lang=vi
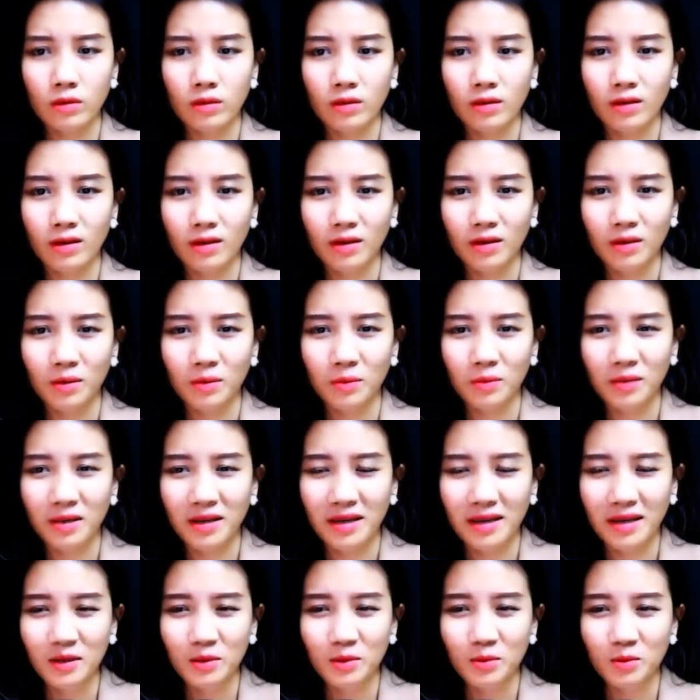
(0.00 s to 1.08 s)
À,
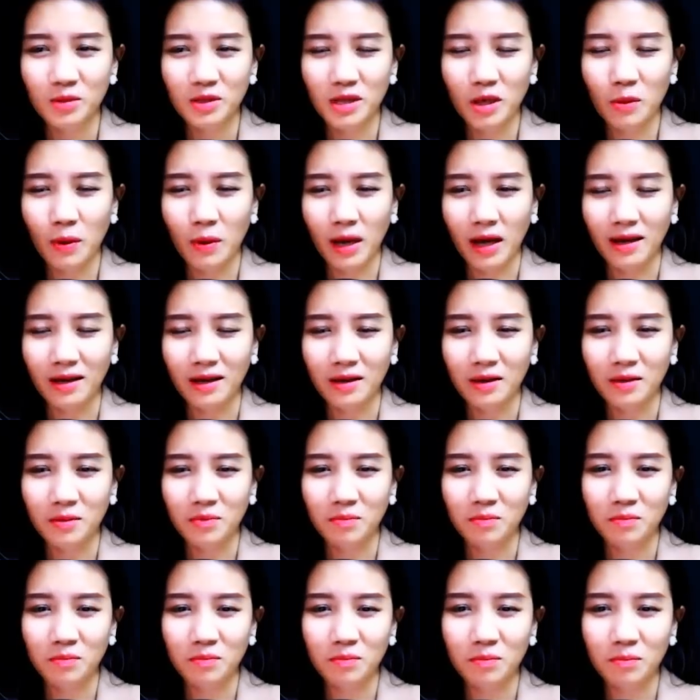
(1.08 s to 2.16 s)
sếp à,
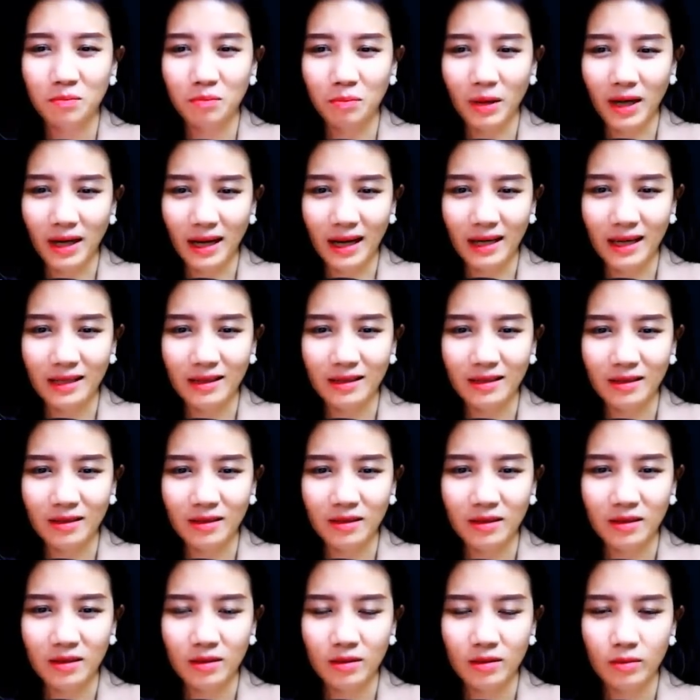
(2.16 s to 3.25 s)
mặt
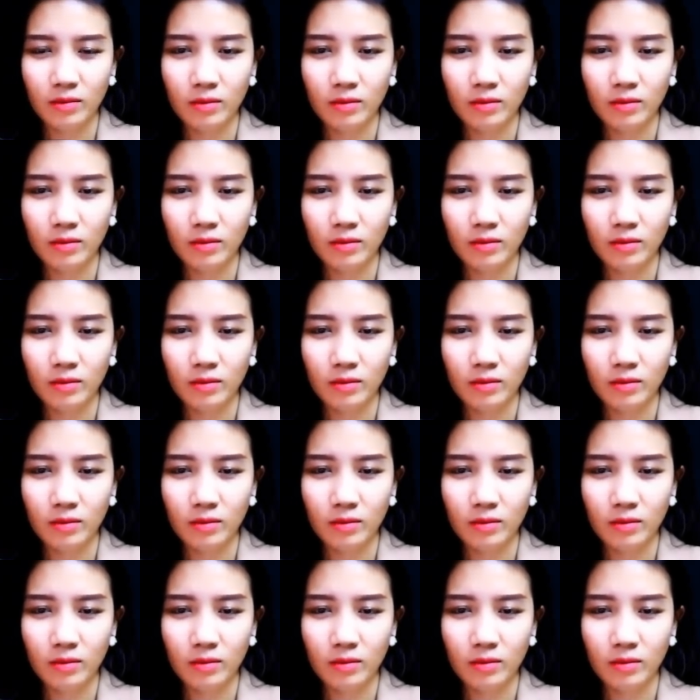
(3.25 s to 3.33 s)
anh...